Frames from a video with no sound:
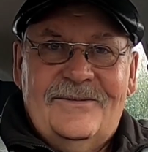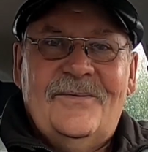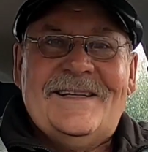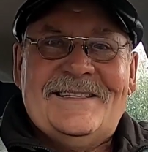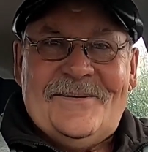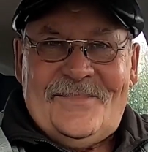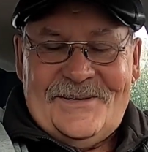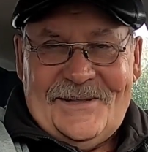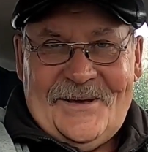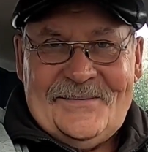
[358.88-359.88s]
Ну, в конце
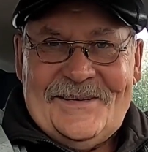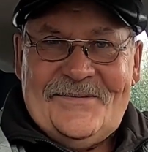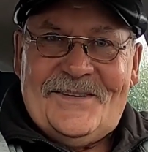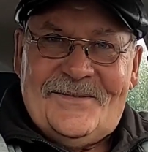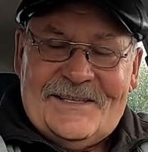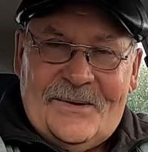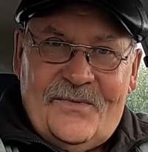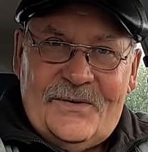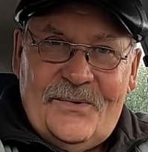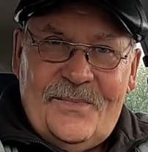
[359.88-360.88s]
пожелаю всем всего
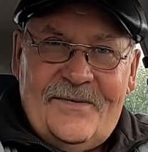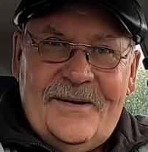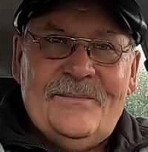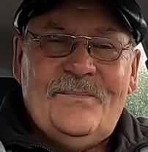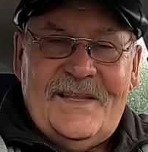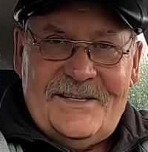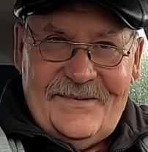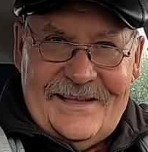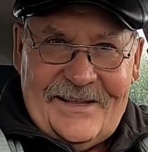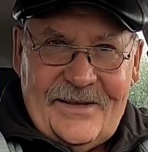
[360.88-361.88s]
самого доброго. До
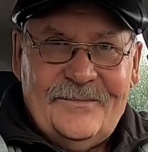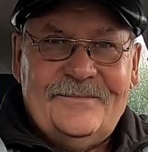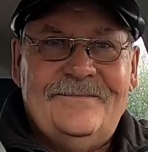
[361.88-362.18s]
свидания.